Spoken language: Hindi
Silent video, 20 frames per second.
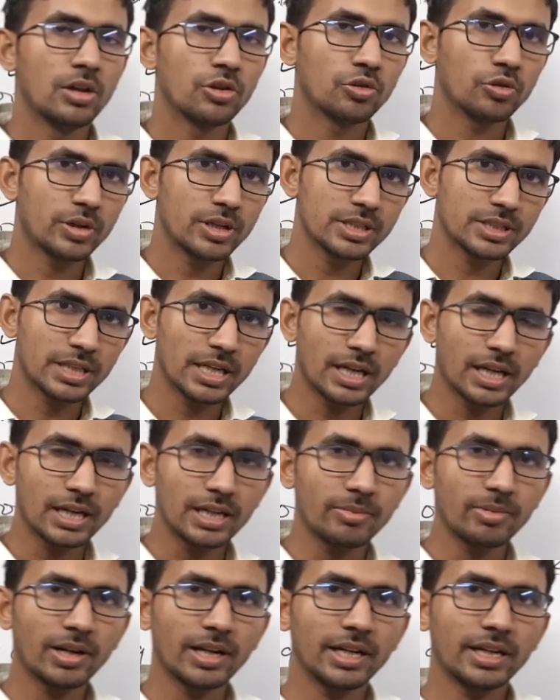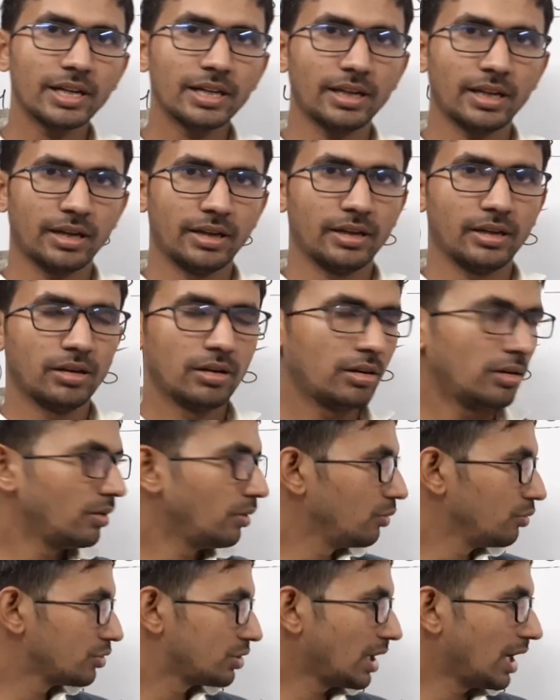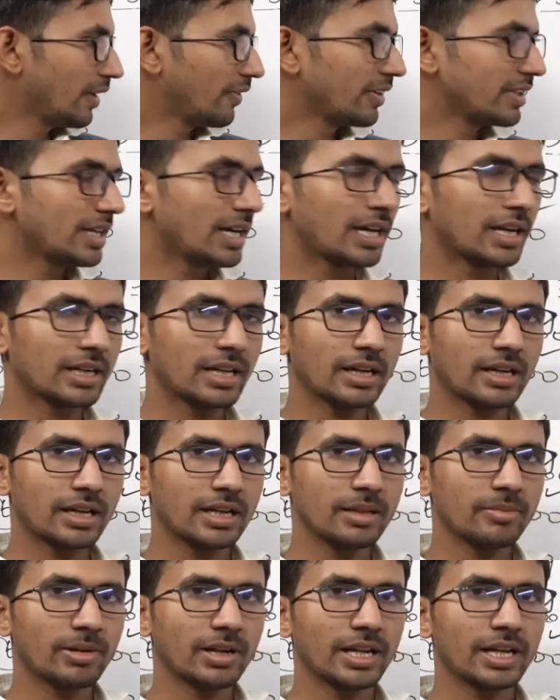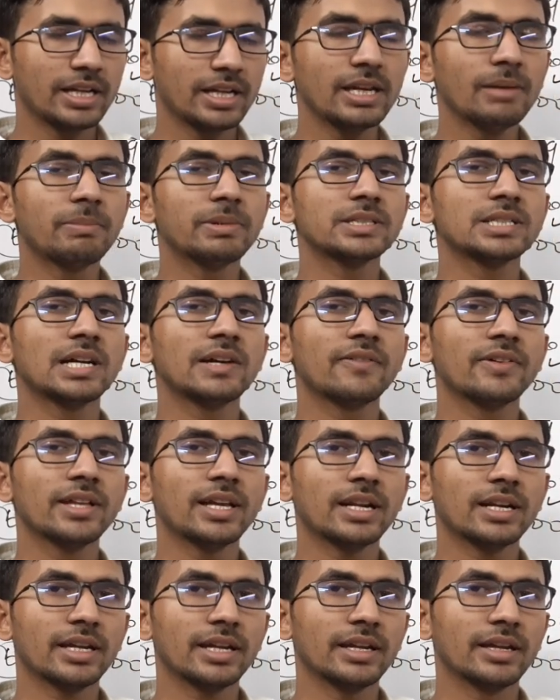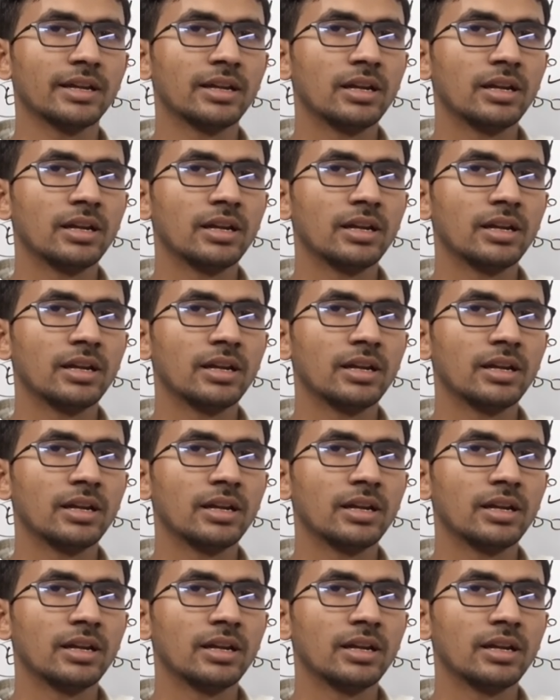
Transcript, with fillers: तो किसके करीब रहेगी ये उनचास हज़ार के करीब रहेगी या पचास हज़ार के